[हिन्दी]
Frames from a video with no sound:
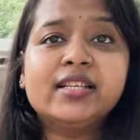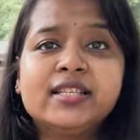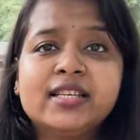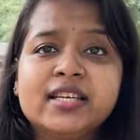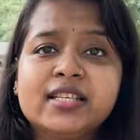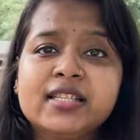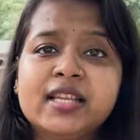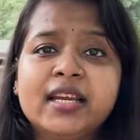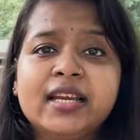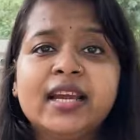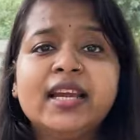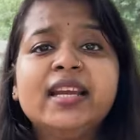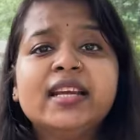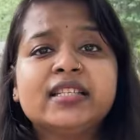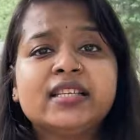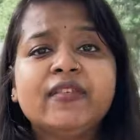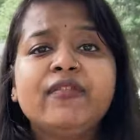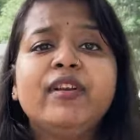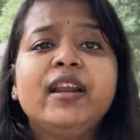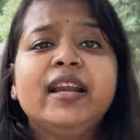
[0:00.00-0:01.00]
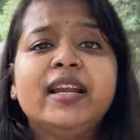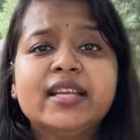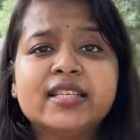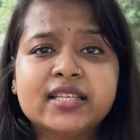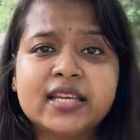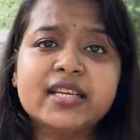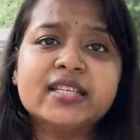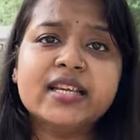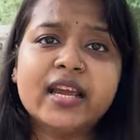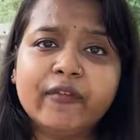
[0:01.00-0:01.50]
चीज़ नहीं है ये सिर्फ लेडीज़
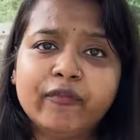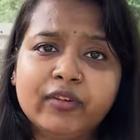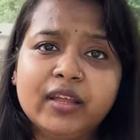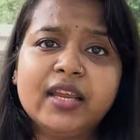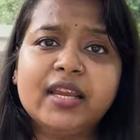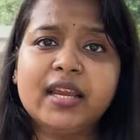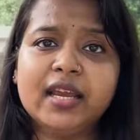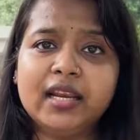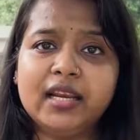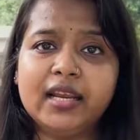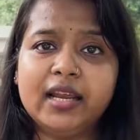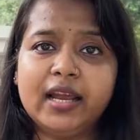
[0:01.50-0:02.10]
की सेफ्टी के लिए